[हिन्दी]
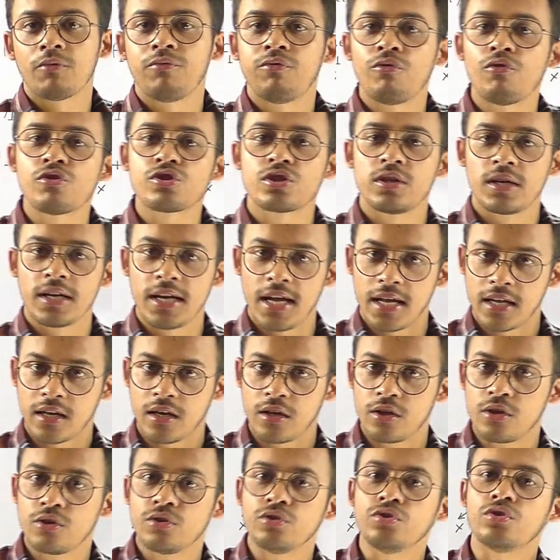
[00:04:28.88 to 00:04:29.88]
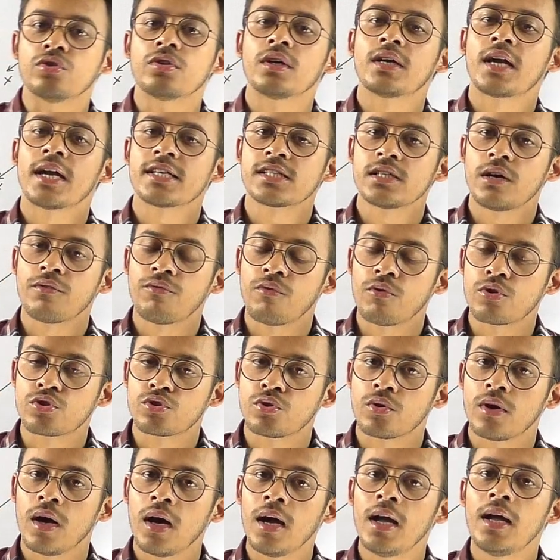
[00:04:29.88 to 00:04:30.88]
पर फोर्स लगाएंगे जो एक ऐसा
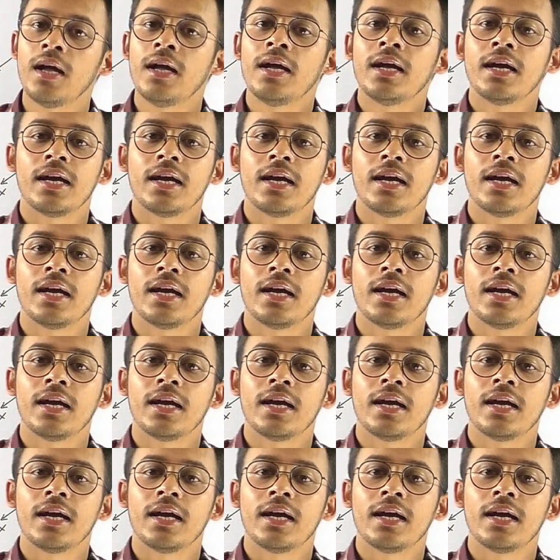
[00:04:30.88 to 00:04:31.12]
फोर्स होगा